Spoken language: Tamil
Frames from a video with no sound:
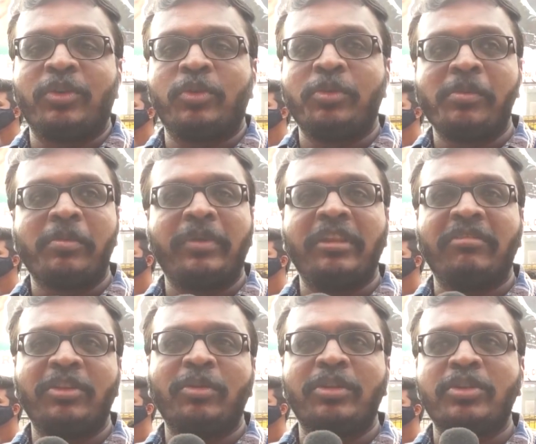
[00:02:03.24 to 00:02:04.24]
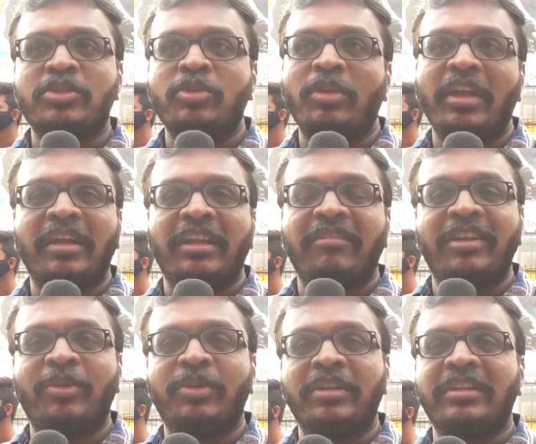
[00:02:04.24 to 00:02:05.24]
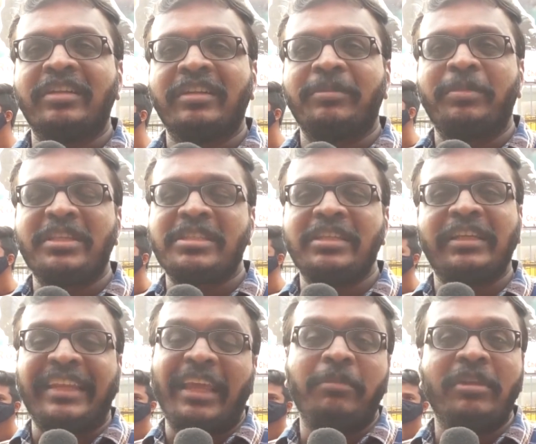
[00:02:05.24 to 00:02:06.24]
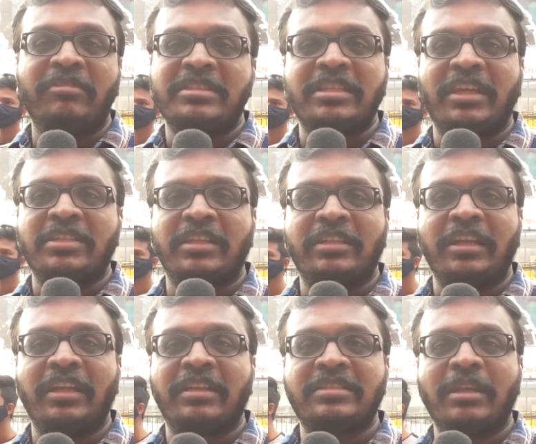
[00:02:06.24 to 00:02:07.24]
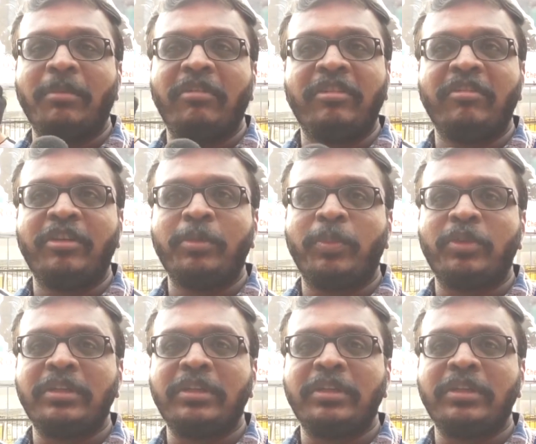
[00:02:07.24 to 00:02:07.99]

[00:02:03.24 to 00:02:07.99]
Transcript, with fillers: தான் இருக்கும் இது வந்து ஒரு ஜோரியாக் லெவலில் ஒரு பெஸ்ட்டு க்ரைம் இன்வெஸ்டிகேஷன் த்ரில்லர் செம விறுவிறுன்னு